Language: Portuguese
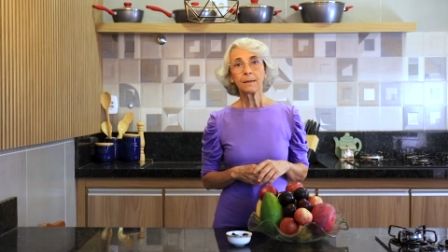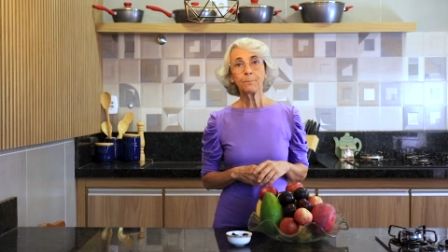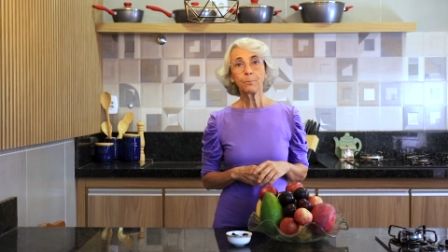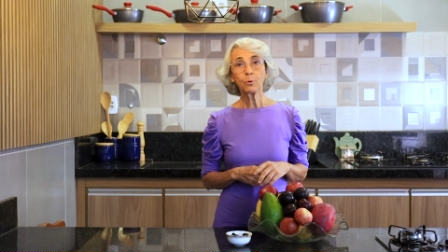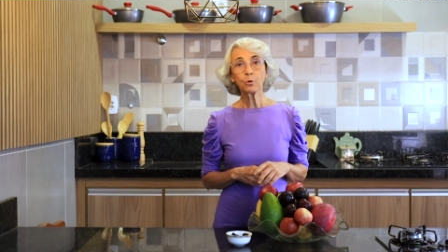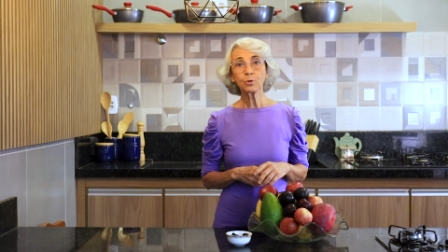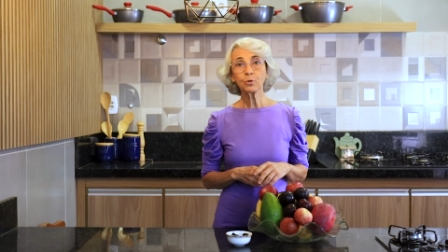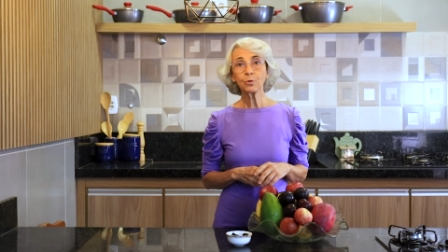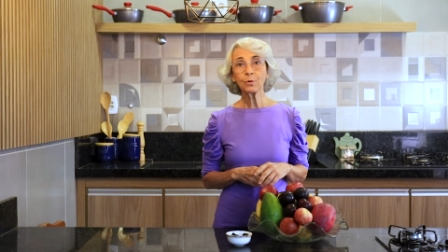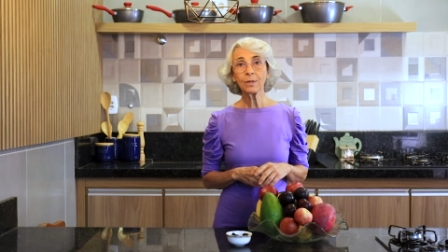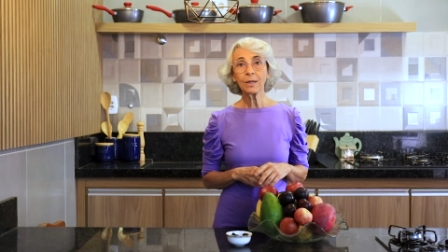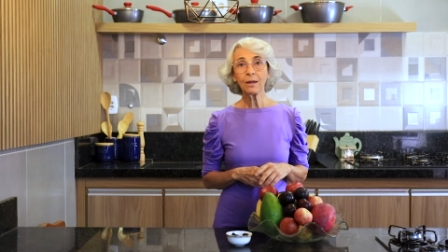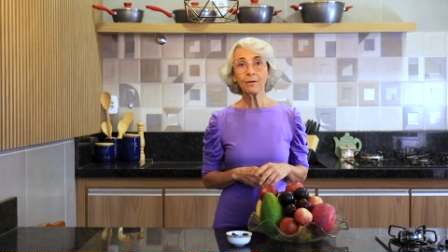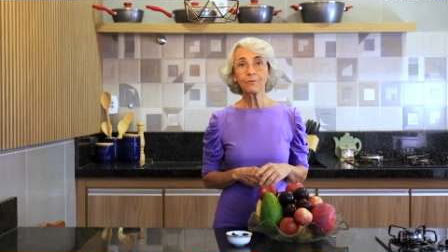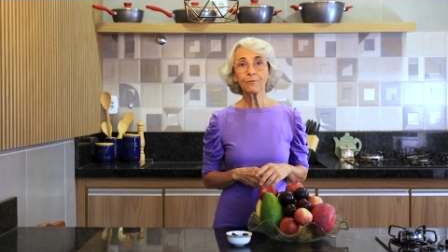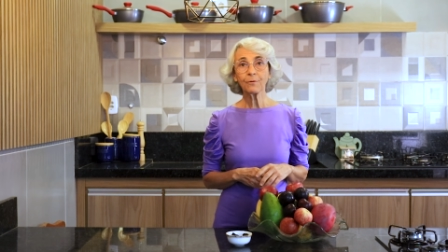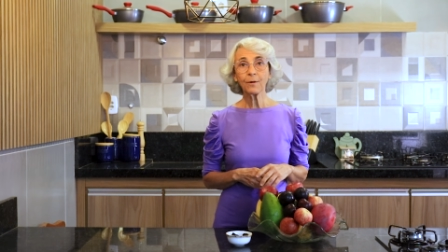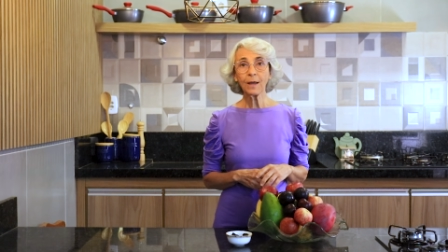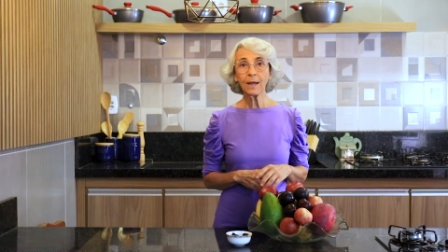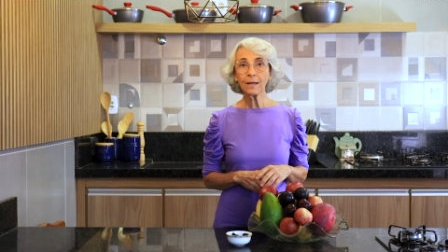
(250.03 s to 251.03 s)
e possui
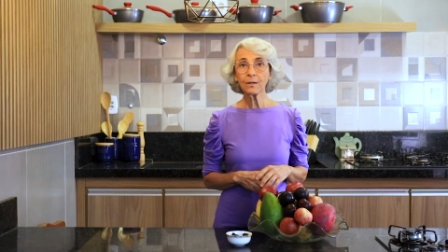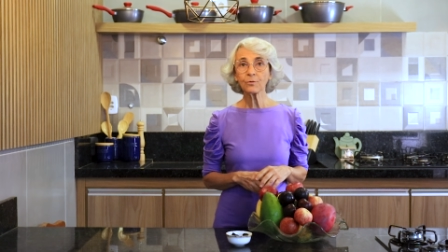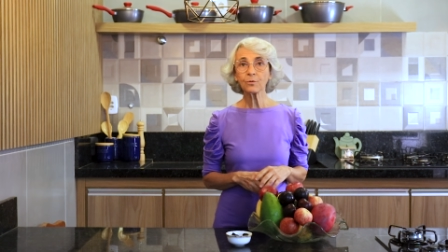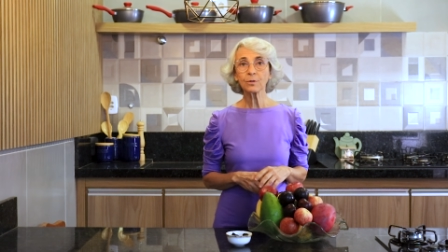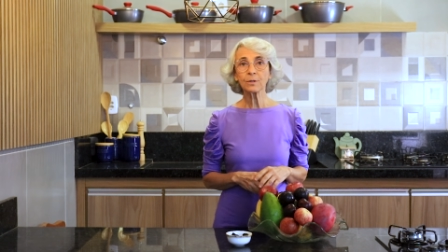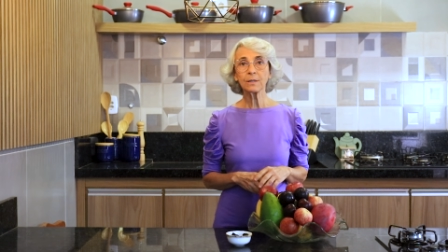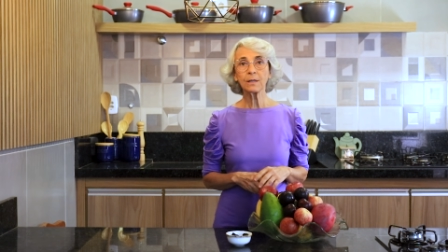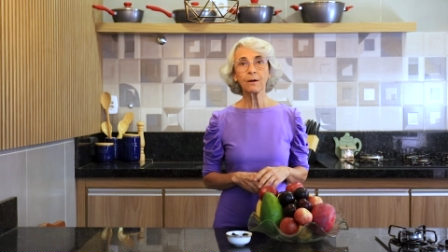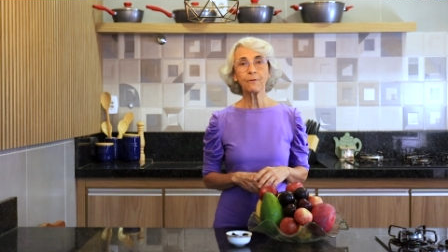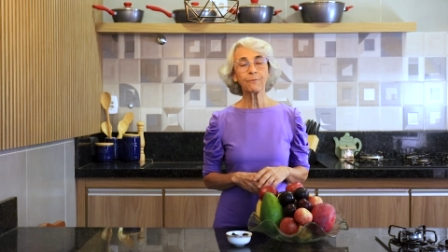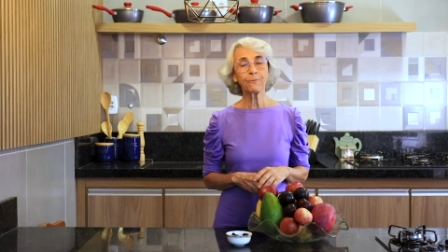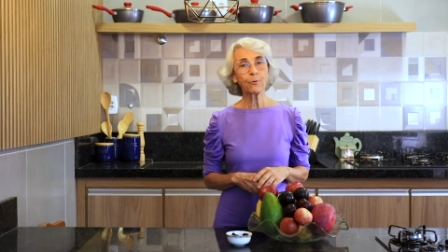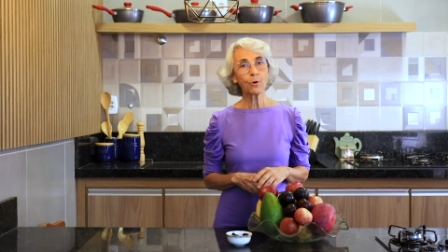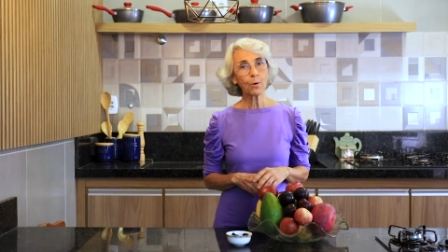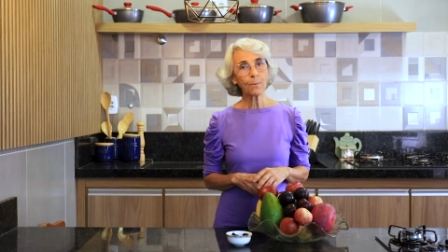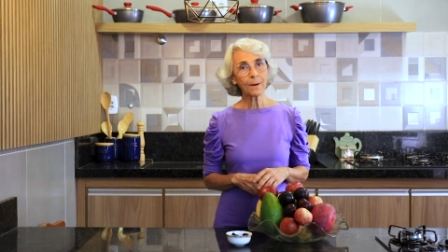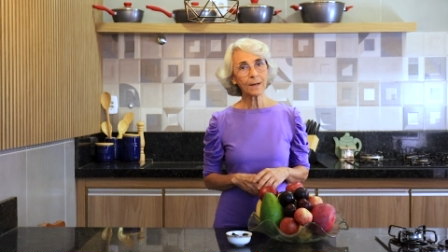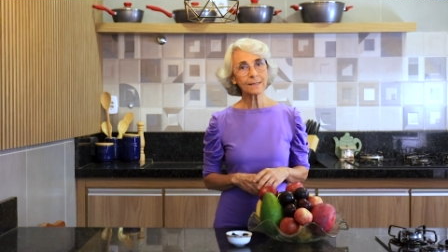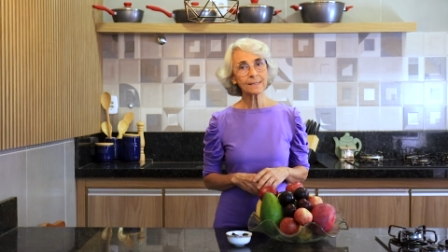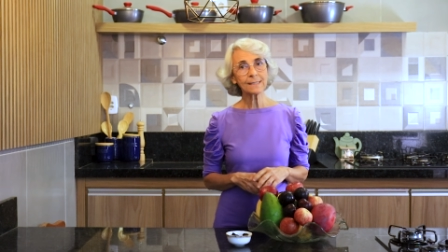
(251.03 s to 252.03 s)
efeitos na
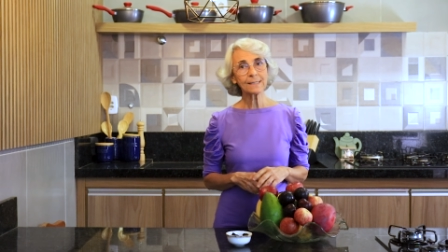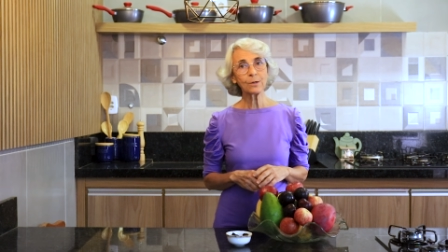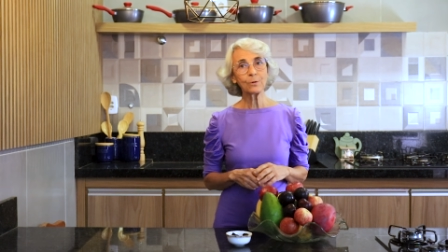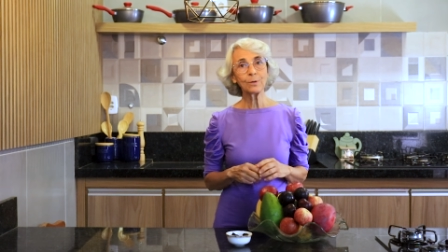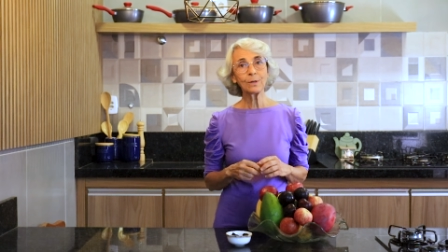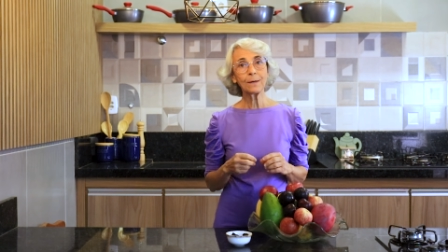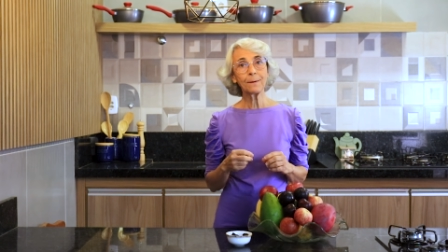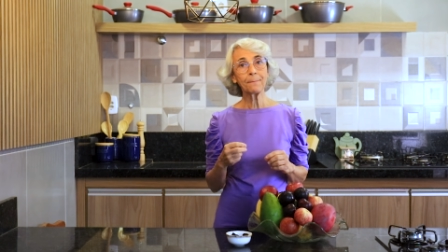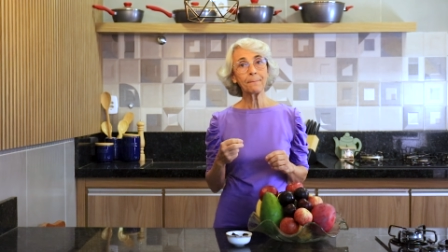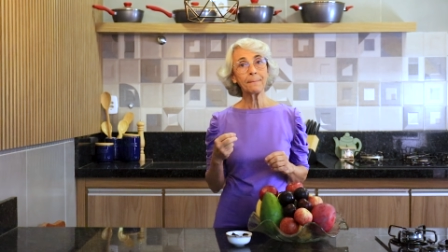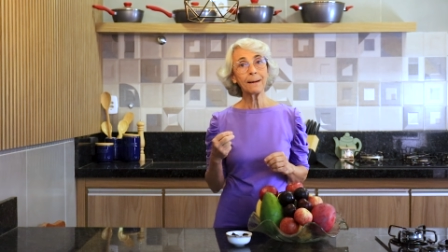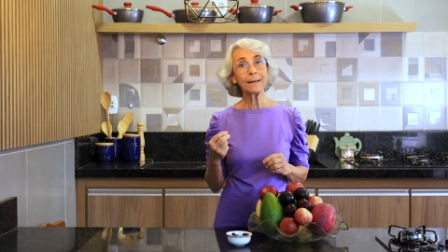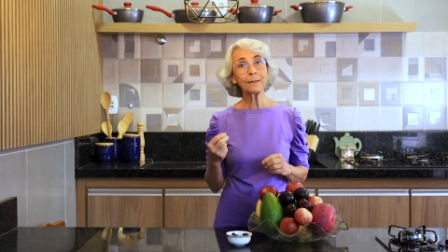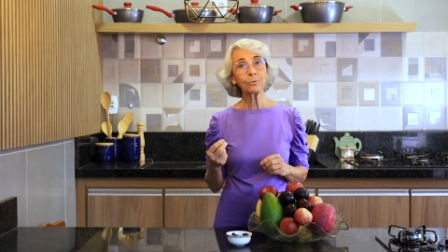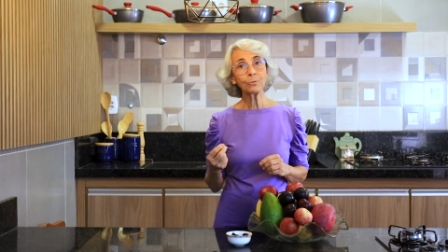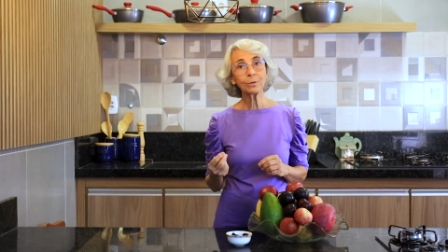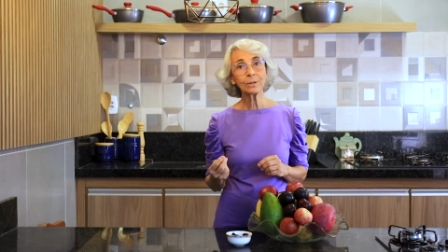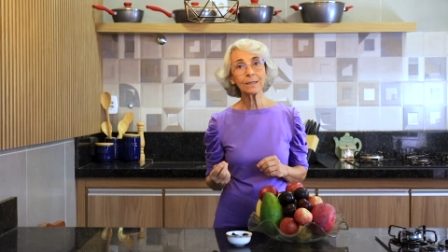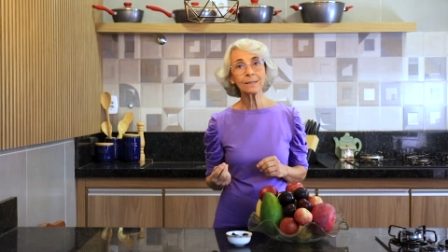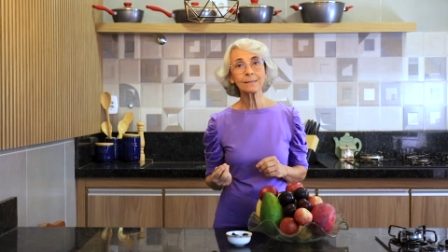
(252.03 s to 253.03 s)
formação e na
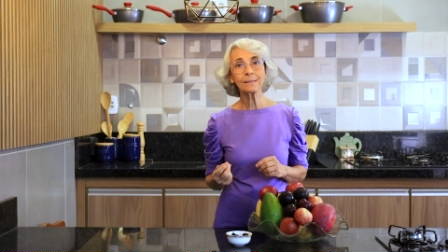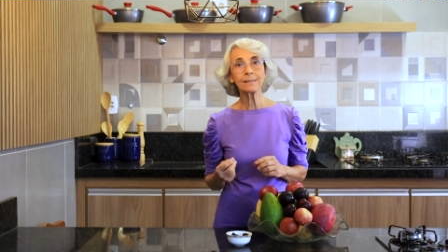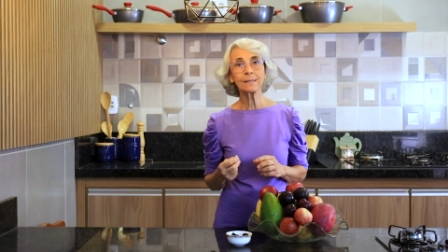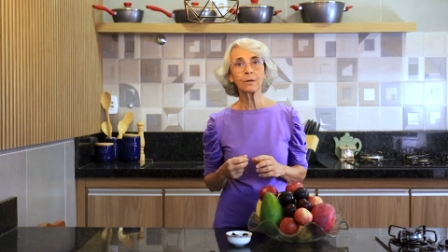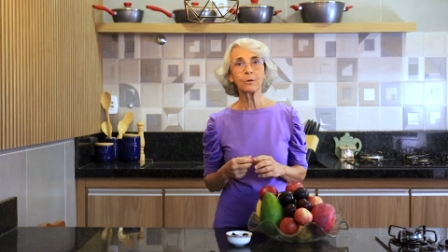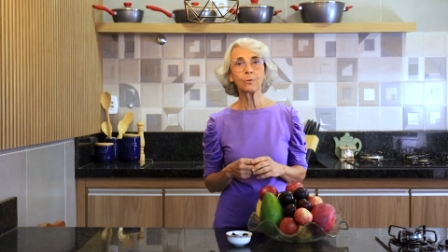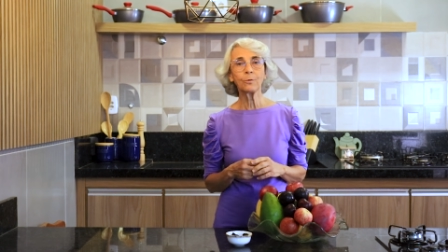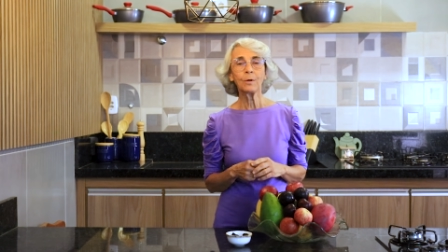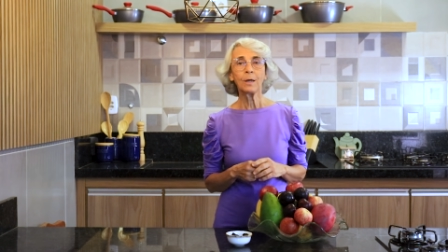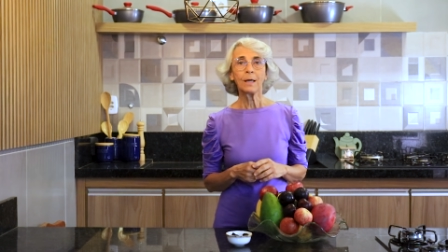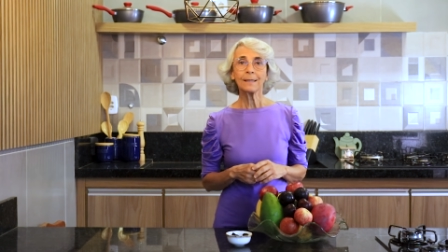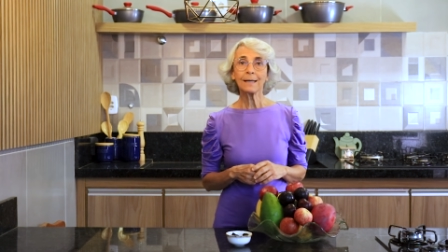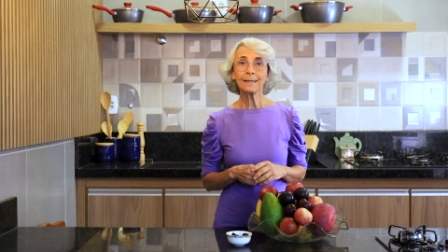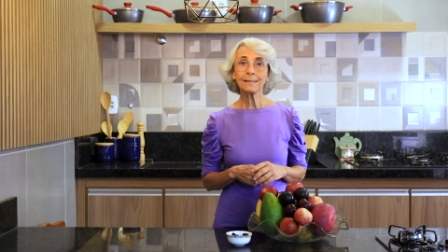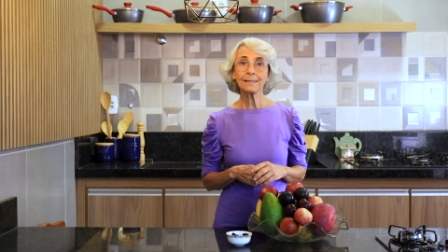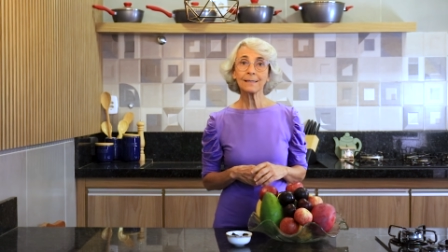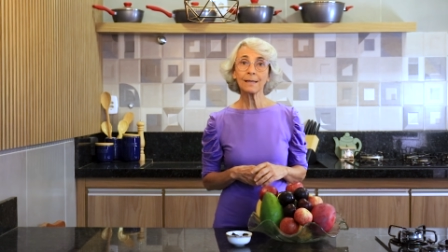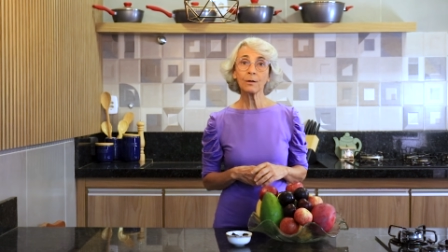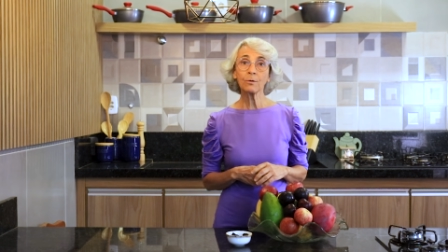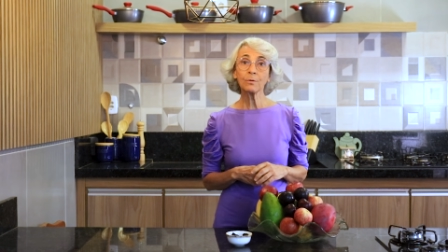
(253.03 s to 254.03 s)
manutenção
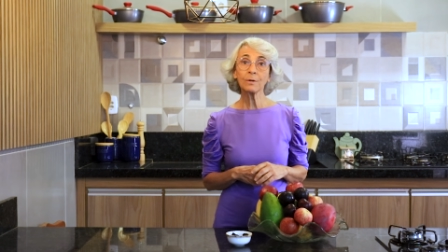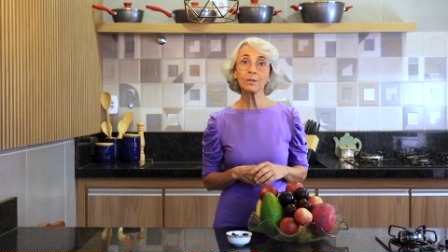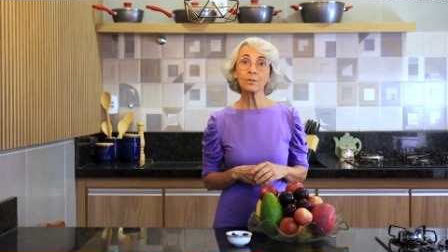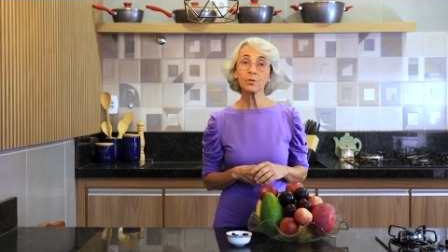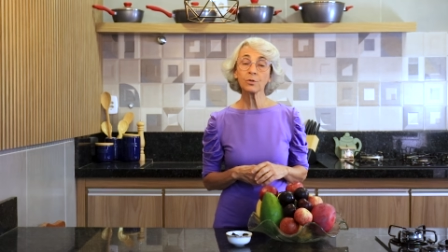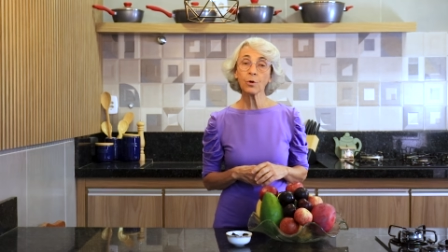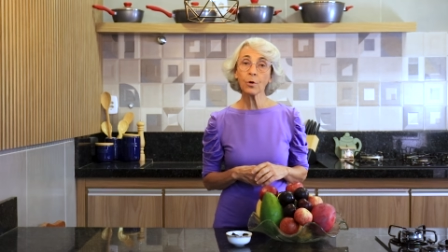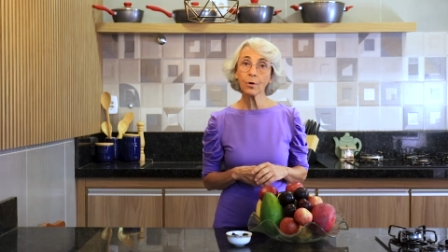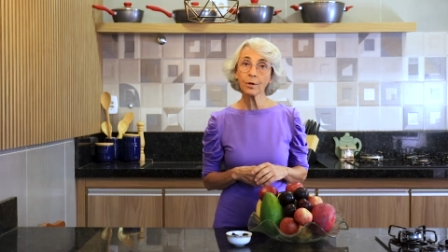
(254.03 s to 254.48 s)
das células